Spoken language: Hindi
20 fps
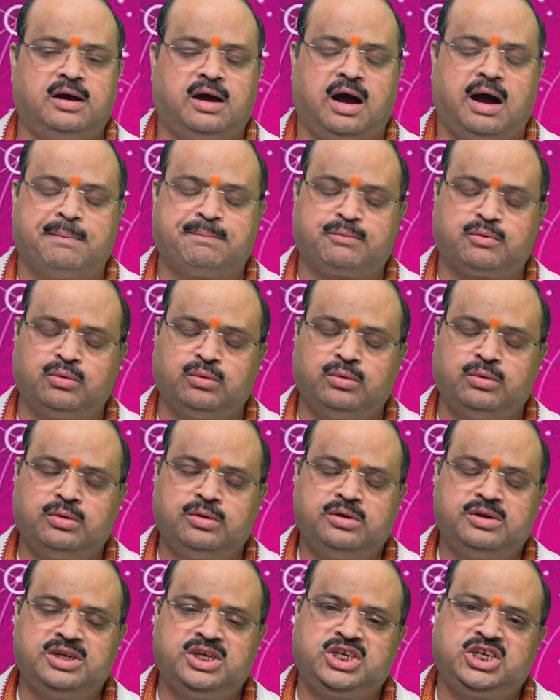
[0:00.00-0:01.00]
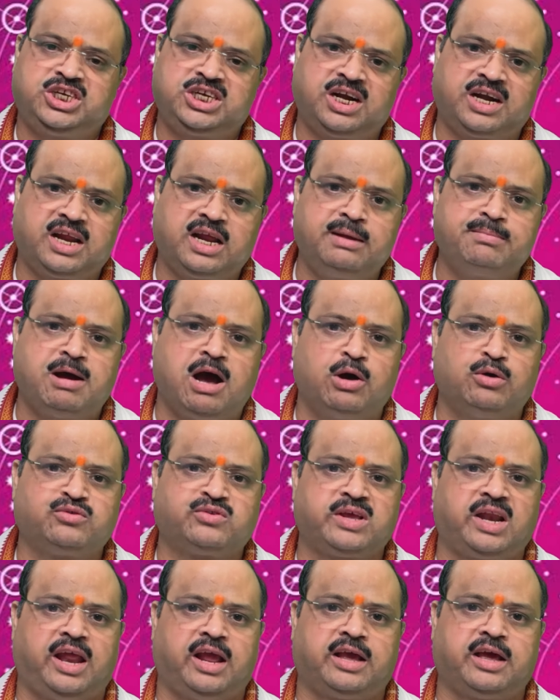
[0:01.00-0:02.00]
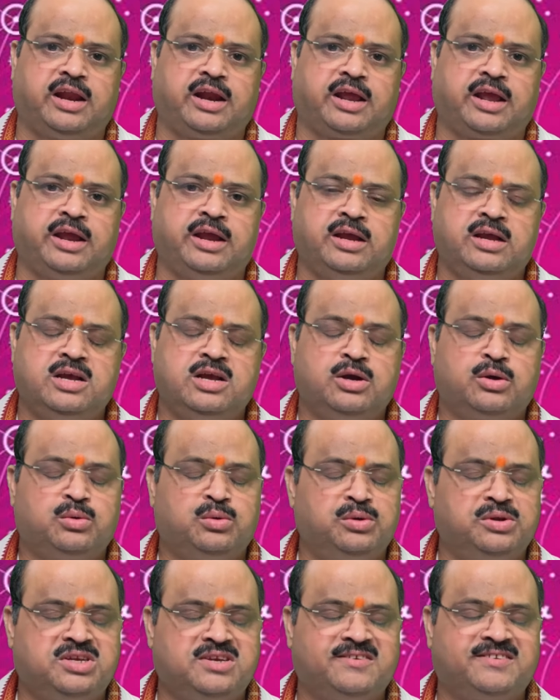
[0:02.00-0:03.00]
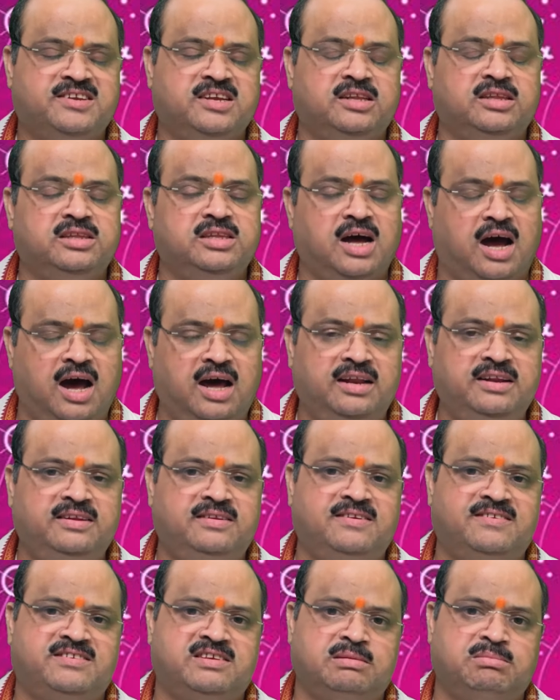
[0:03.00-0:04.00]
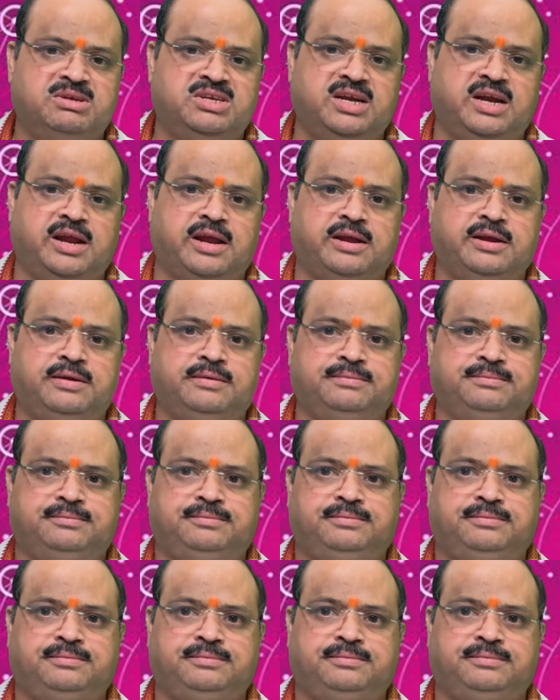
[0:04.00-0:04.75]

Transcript: आपको छठे भाव से लेकर के कुछ सिद्धांत समझने हैं